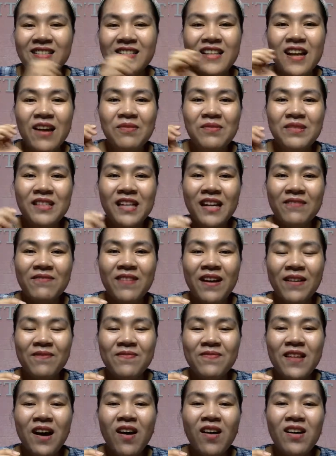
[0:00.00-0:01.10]
Dòng sản
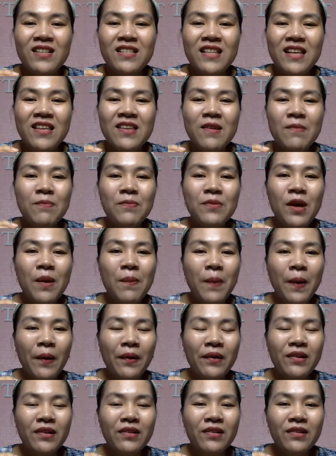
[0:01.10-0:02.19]
phẩm đó sẽ giúp cho
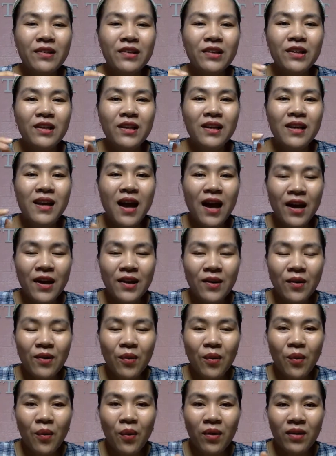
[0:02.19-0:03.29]
mọi người dễ
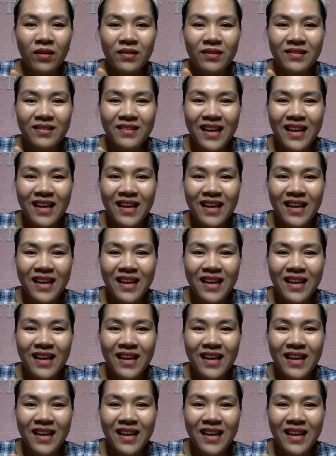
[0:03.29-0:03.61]
uống,